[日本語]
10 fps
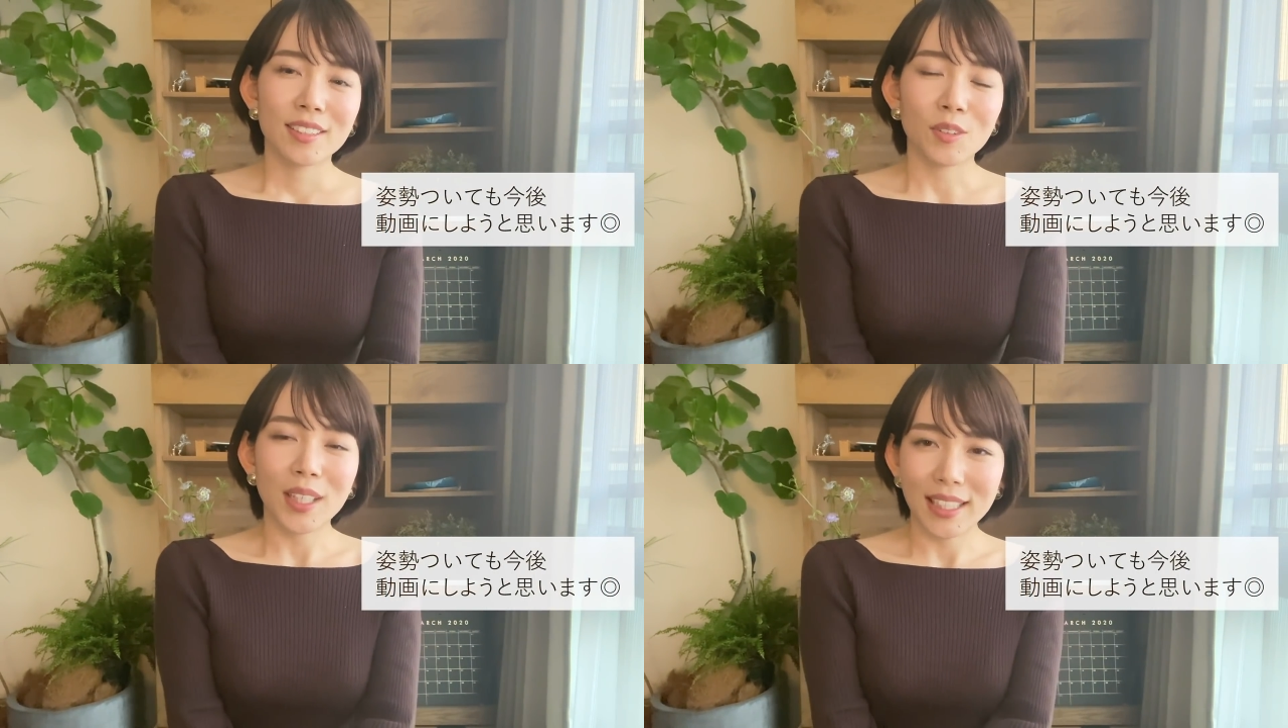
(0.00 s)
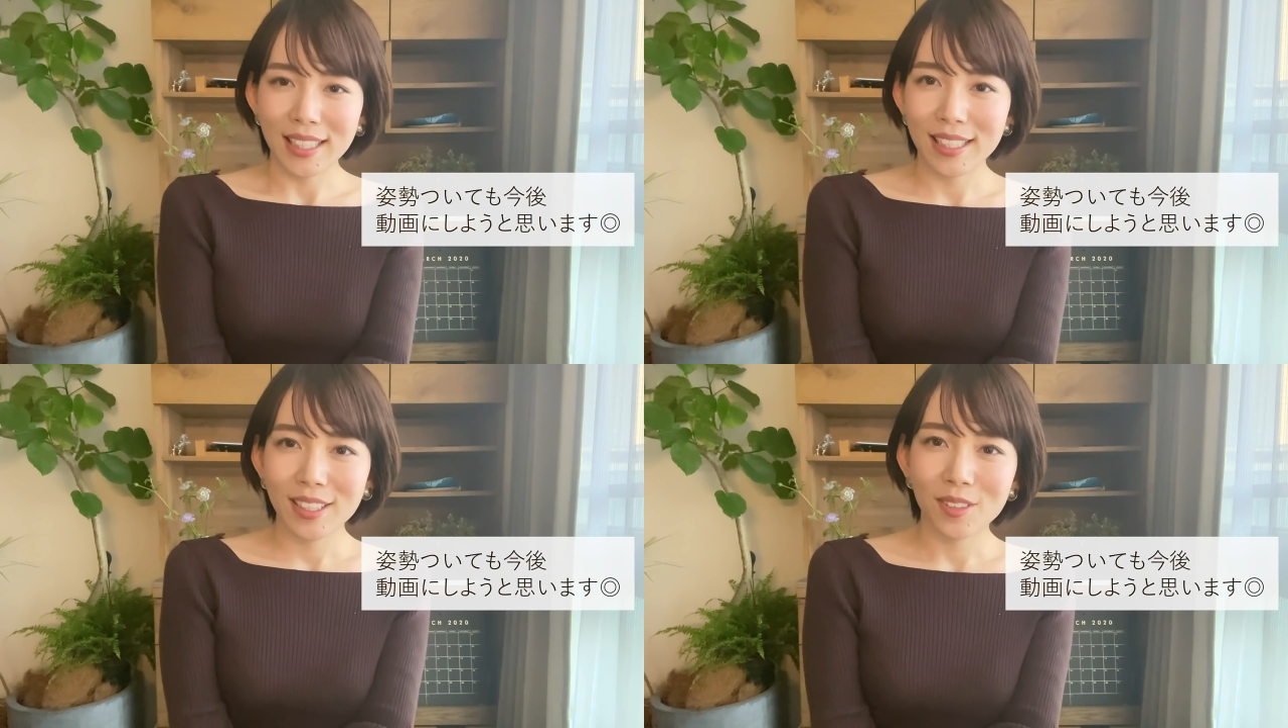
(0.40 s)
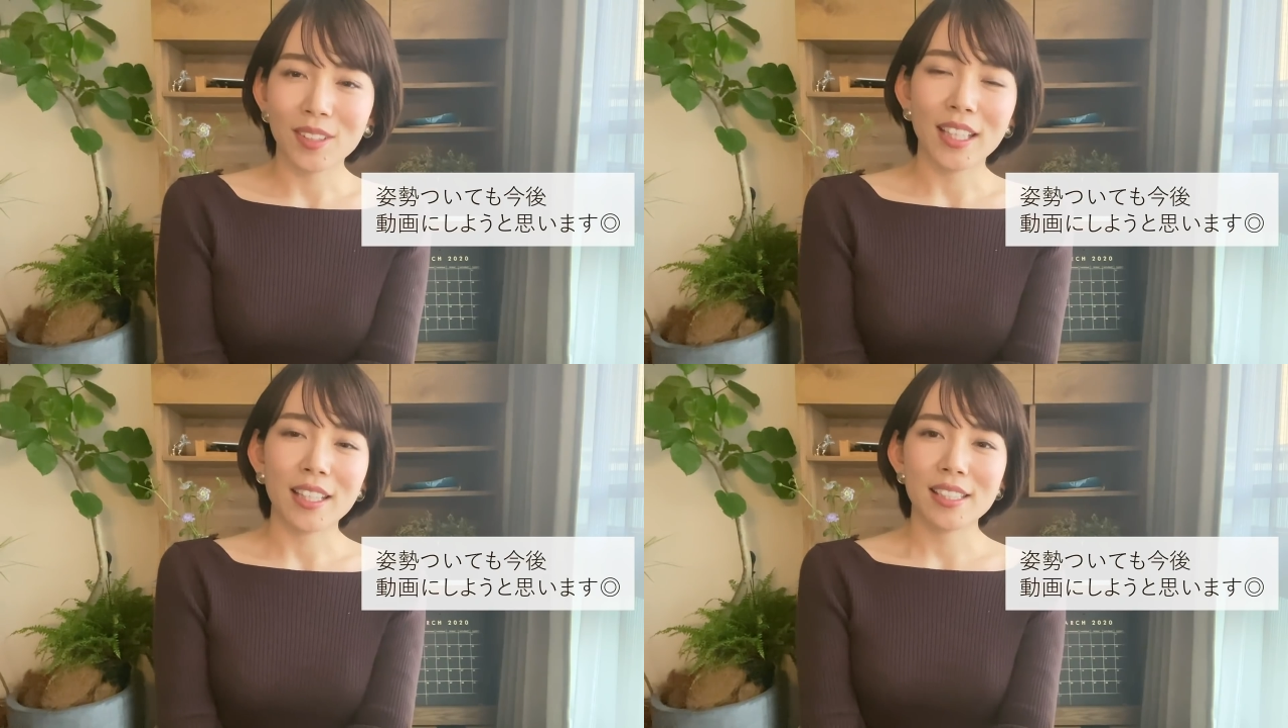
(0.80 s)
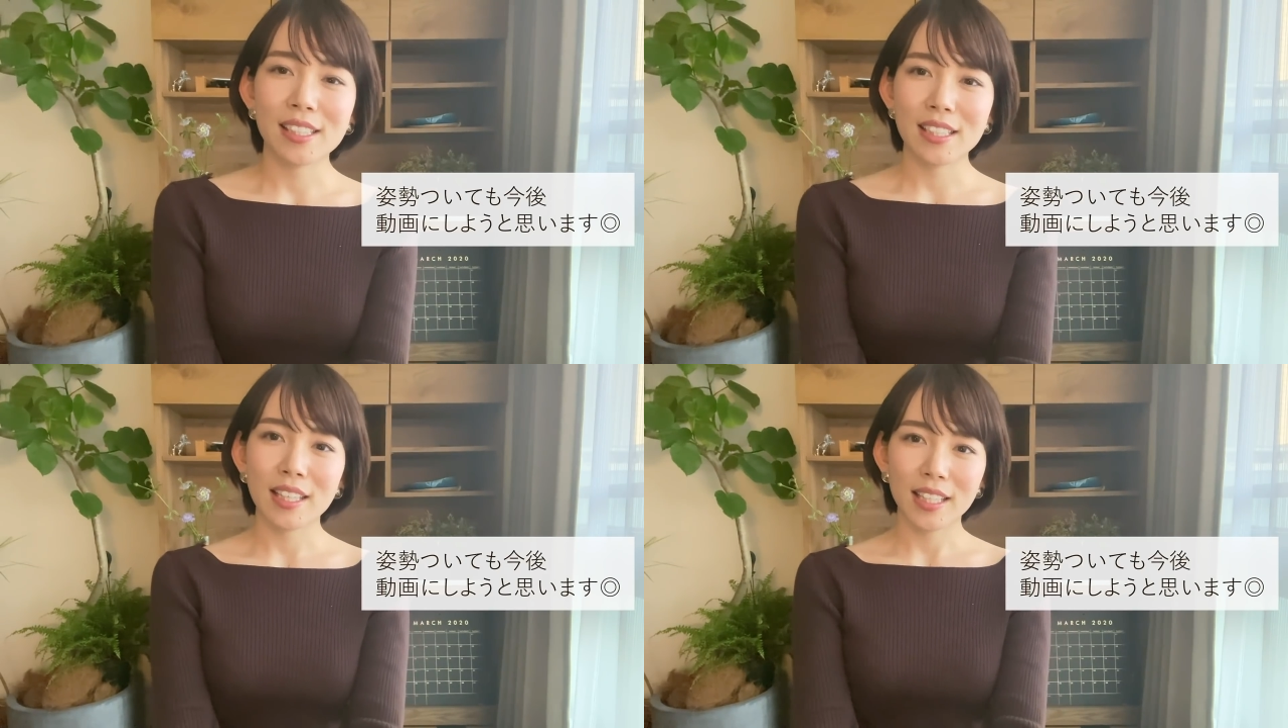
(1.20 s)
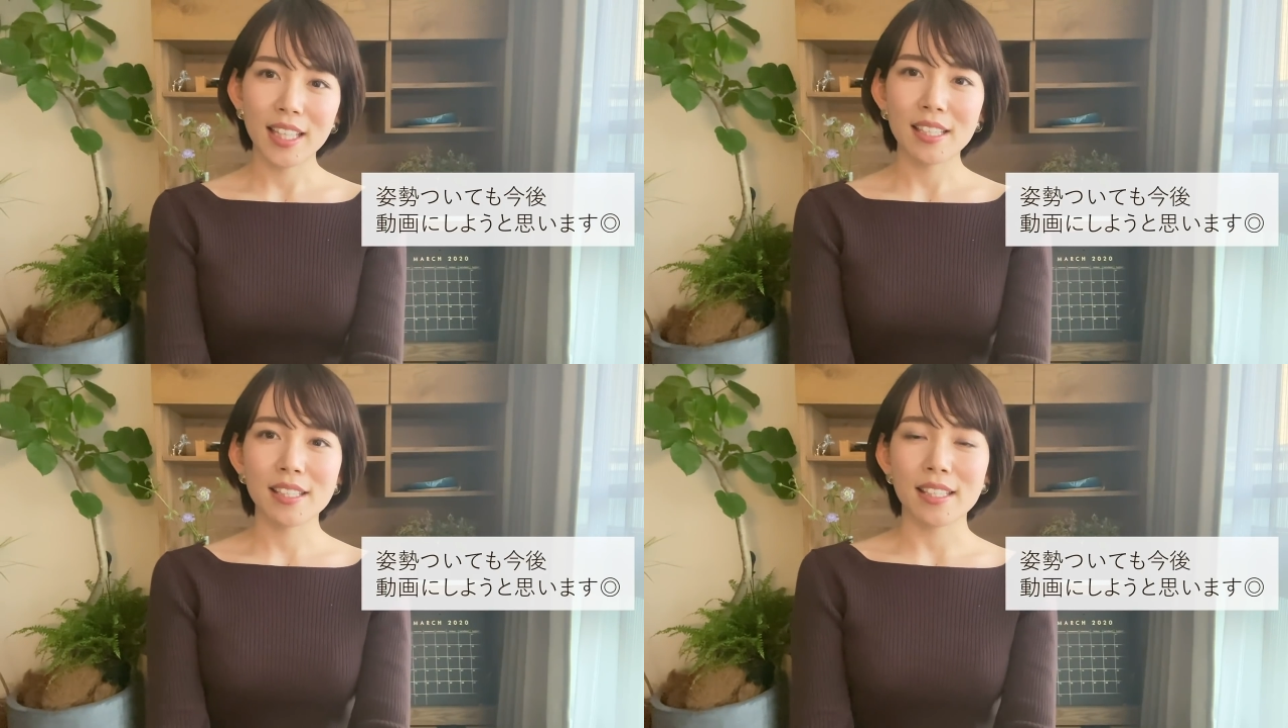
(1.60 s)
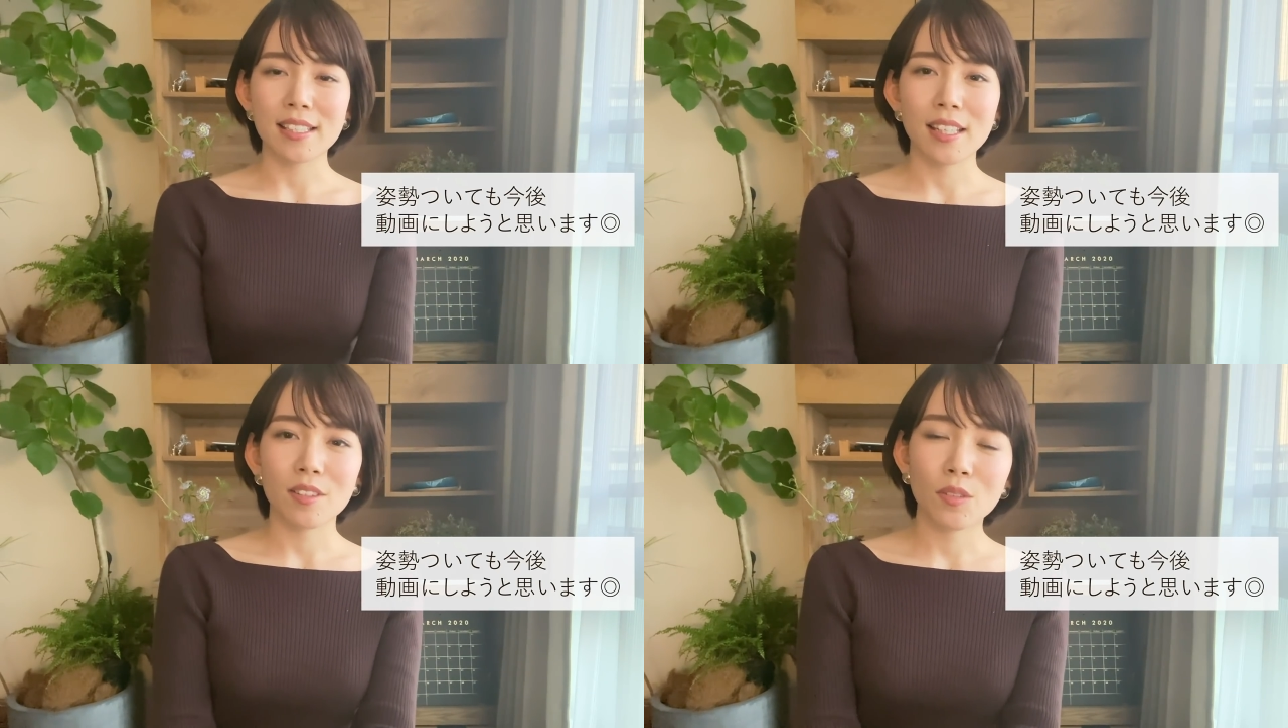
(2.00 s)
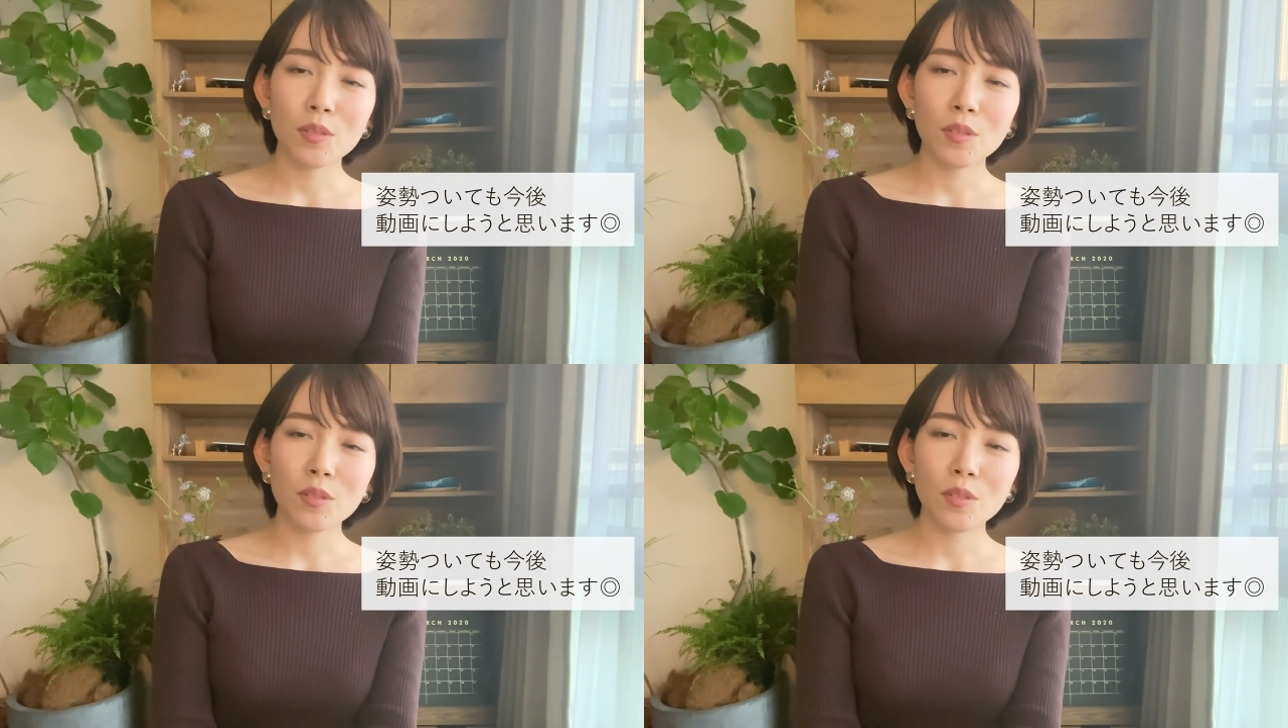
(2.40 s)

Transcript: 動画に撮って姿勢でね意識してると